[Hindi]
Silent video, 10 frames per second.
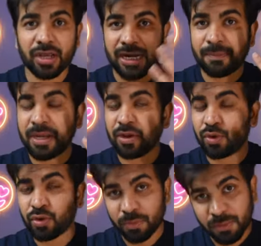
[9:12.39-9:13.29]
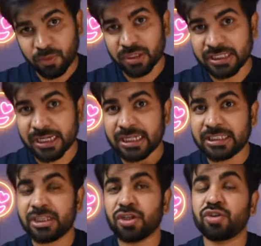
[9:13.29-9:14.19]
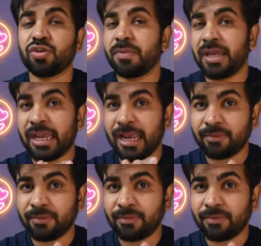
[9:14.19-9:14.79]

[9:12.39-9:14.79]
अगर आप मेरे कोई और भी प्रोडक्ट चेक करना चाहते हो तो मैं